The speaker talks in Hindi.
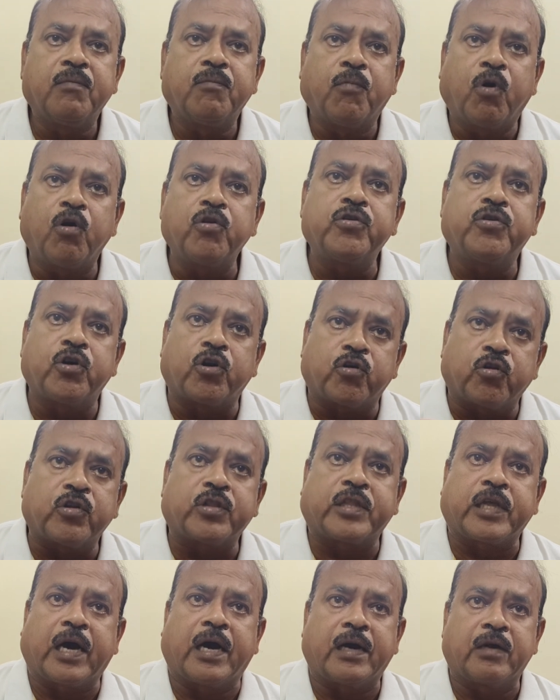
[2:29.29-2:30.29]
बहुत
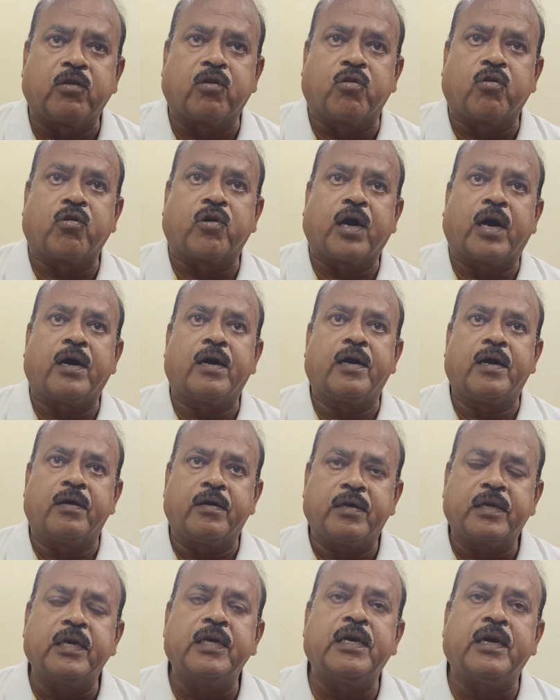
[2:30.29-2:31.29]
ज़रूरत था लोगों का
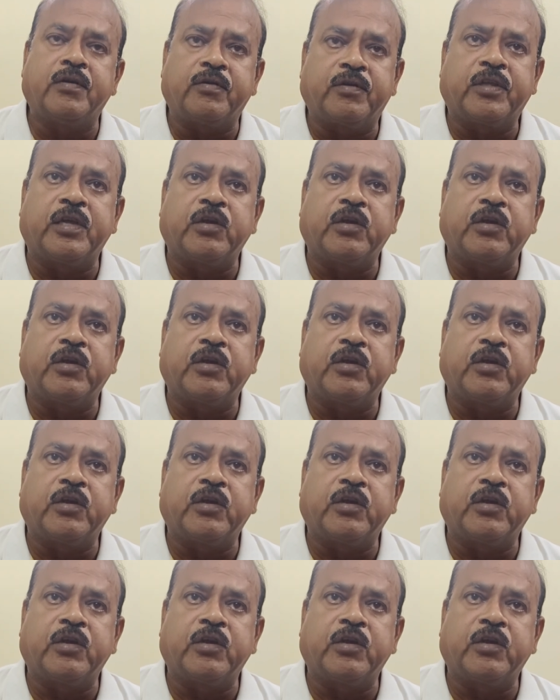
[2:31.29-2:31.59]
कि ये